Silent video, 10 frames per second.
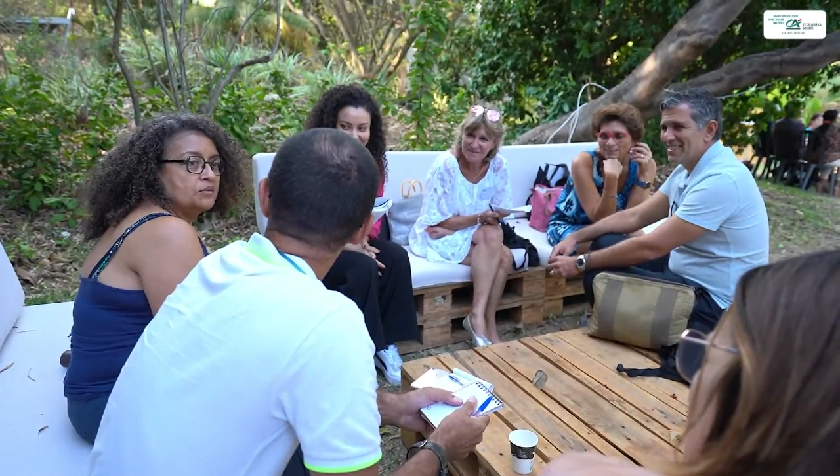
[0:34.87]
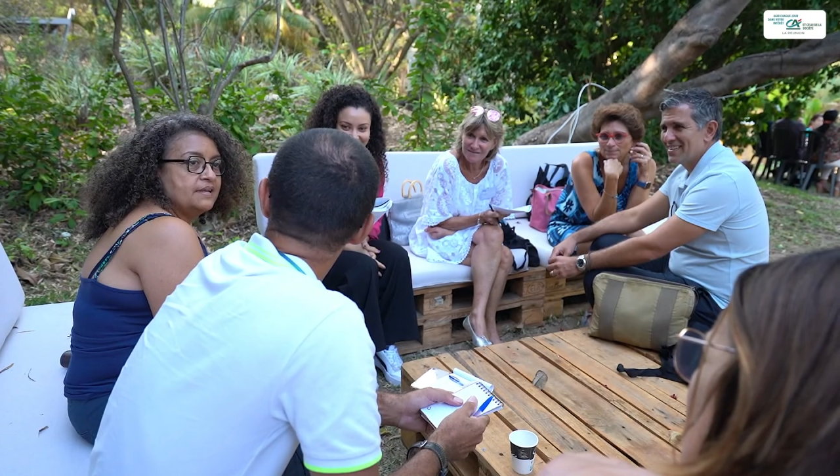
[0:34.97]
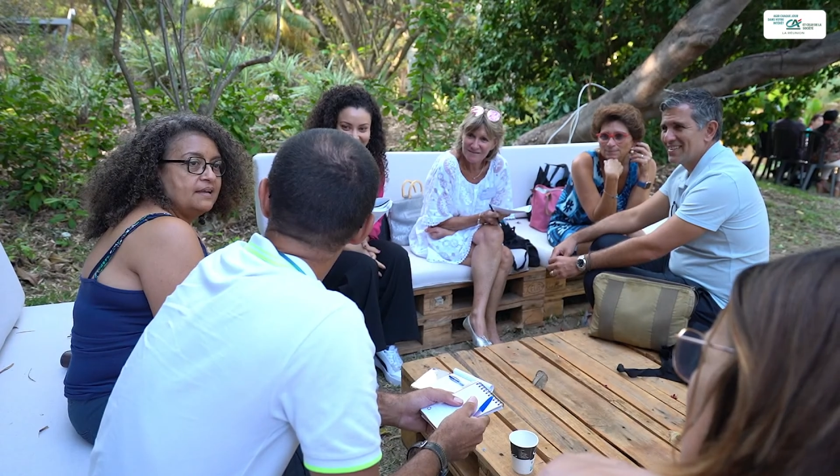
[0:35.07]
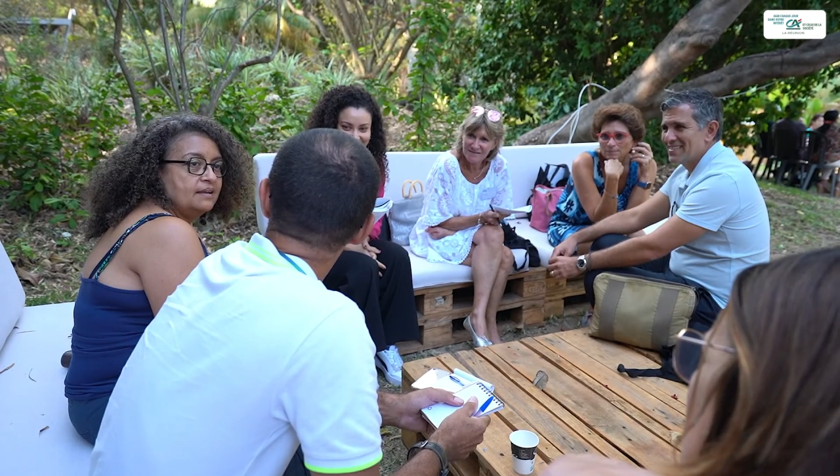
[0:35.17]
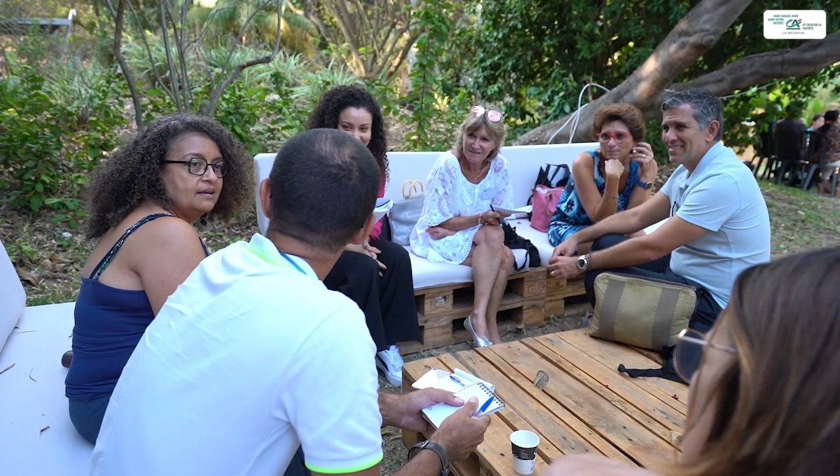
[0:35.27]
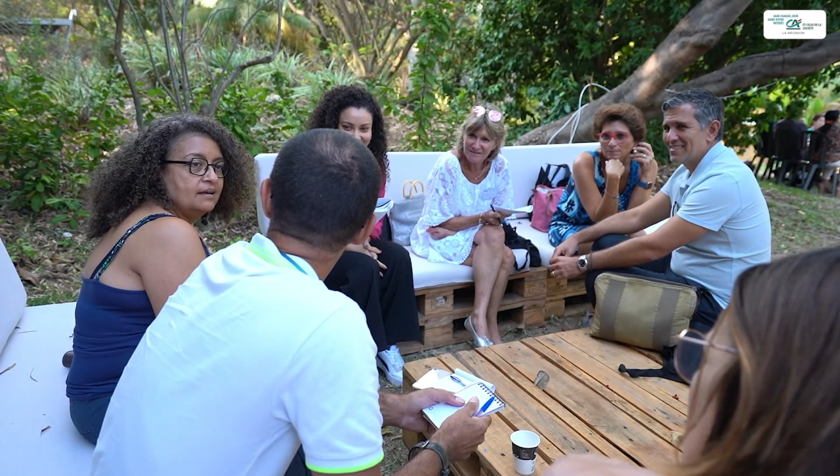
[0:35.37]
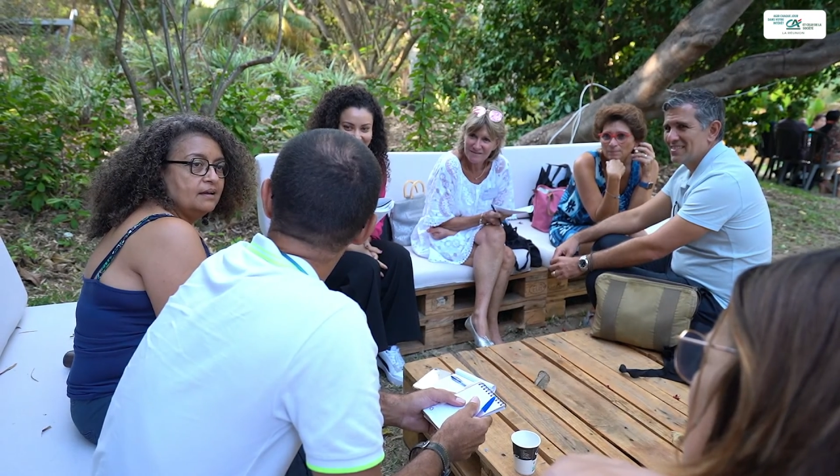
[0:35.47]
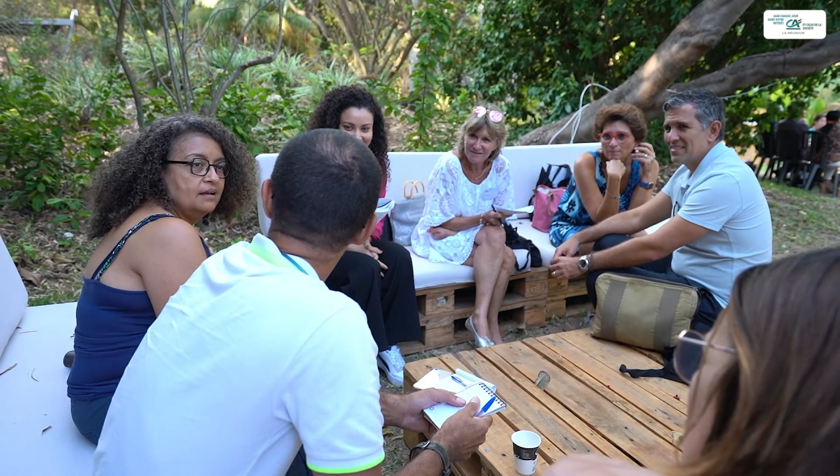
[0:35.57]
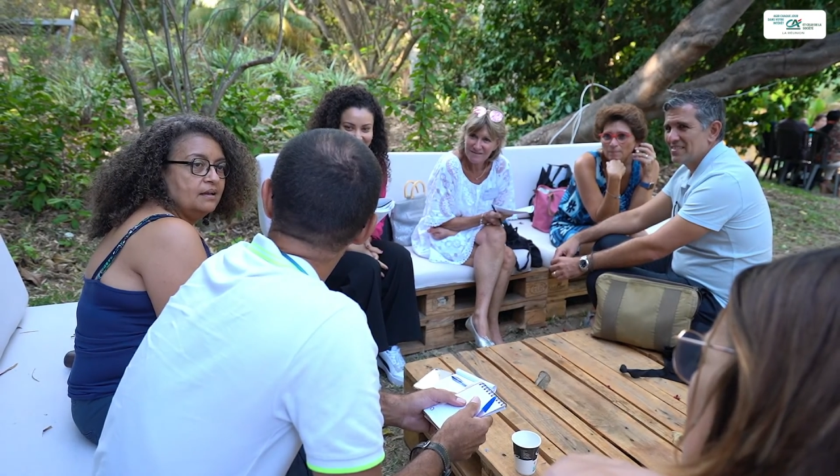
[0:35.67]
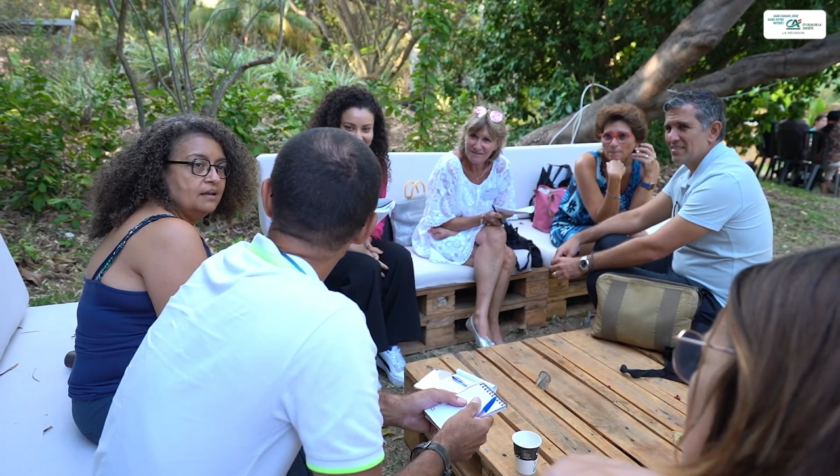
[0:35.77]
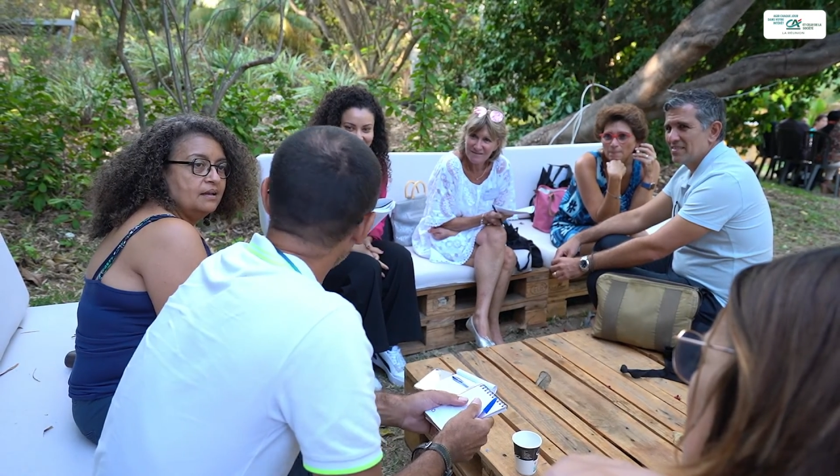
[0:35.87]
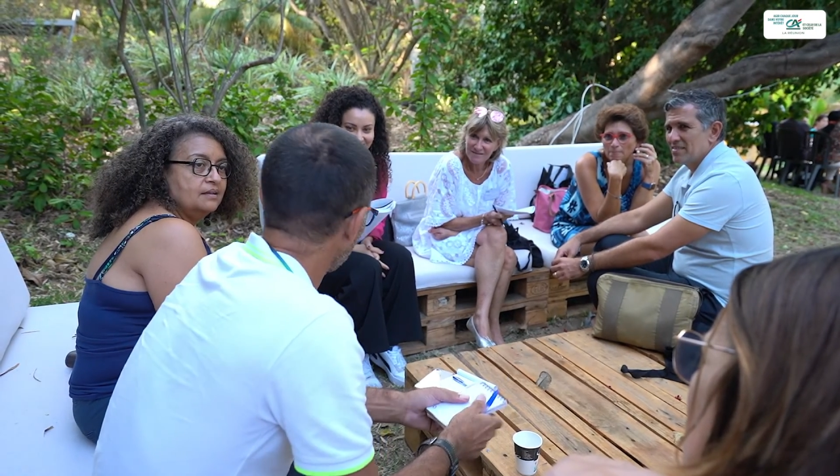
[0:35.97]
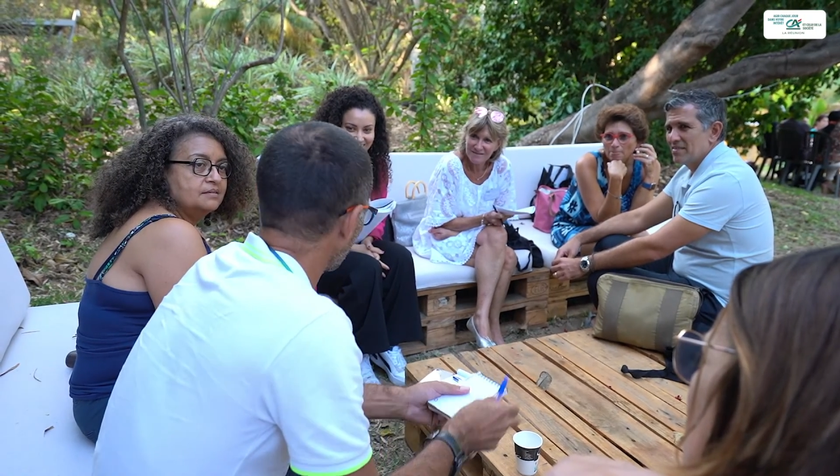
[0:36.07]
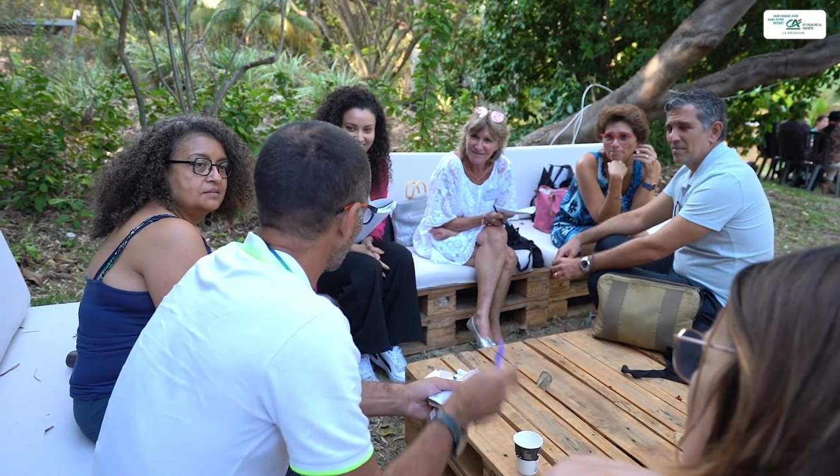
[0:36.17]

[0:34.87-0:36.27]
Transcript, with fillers: fait son expérience.